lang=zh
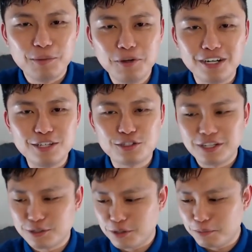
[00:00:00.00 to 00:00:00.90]
有没有人觉
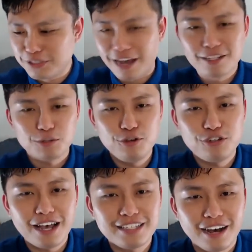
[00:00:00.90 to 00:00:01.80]
得说不想要
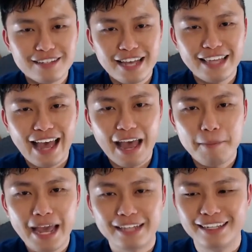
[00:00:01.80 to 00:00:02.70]
Switch， 还想要再一台
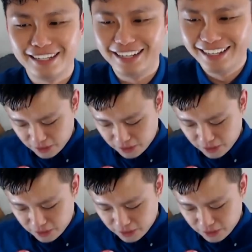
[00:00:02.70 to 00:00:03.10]
iPad？